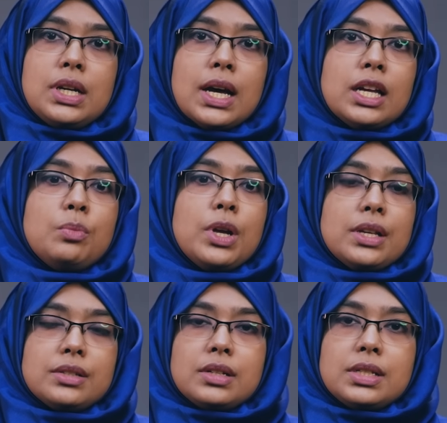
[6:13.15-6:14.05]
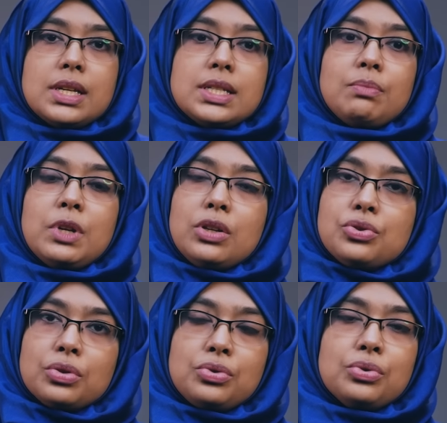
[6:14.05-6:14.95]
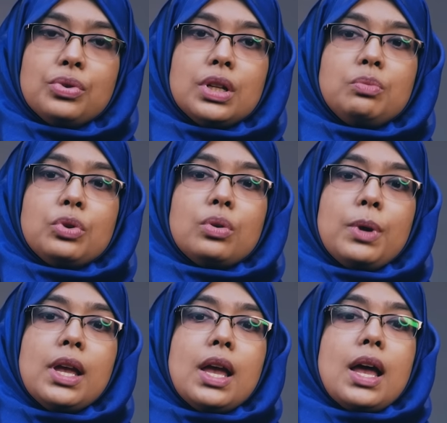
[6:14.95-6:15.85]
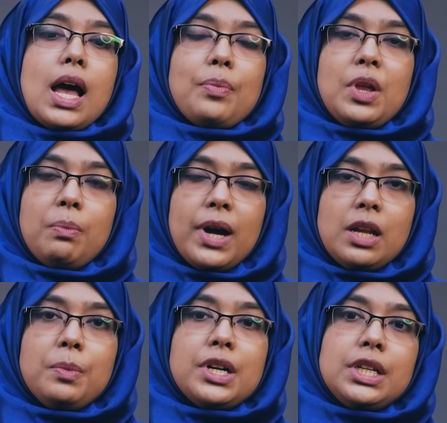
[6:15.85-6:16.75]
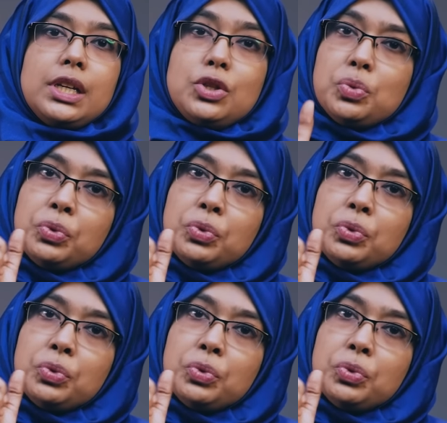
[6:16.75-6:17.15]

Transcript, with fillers: ডায়েট বা এক্সারসাইজ আপনাকে যতটুকু হেল্প করবে আপনার পারিপার্শ্বিক কিছু